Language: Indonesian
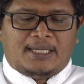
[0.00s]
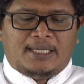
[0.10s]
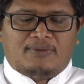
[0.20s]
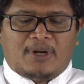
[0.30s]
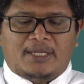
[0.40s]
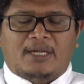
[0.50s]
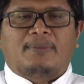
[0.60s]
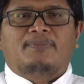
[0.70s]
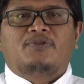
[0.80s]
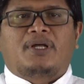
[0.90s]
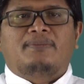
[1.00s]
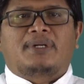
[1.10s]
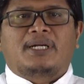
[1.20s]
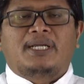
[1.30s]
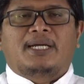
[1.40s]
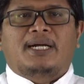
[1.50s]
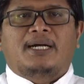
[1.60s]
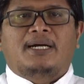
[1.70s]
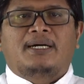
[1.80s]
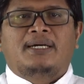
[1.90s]
Itulah yang membuat
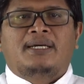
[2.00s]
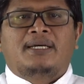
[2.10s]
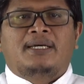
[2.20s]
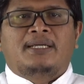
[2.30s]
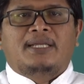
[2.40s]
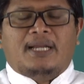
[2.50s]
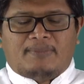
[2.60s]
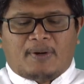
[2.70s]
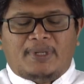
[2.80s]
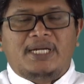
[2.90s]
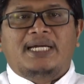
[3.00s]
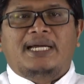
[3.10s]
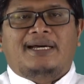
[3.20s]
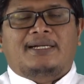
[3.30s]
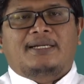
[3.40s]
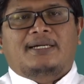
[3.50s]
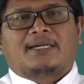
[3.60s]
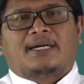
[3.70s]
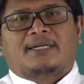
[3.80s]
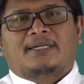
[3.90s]
mereka tidak mau
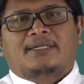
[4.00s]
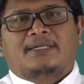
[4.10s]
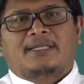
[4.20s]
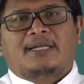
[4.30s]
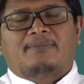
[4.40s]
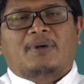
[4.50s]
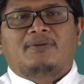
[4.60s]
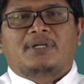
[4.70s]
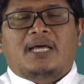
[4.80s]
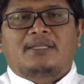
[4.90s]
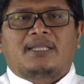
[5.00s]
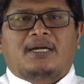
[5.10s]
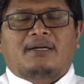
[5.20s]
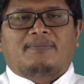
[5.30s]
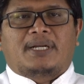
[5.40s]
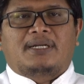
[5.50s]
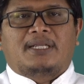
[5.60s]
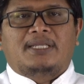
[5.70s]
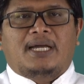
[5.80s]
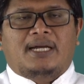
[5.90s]
mendengarkan, tidak mau datang
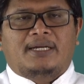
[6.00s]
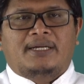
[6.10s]
kepadanya.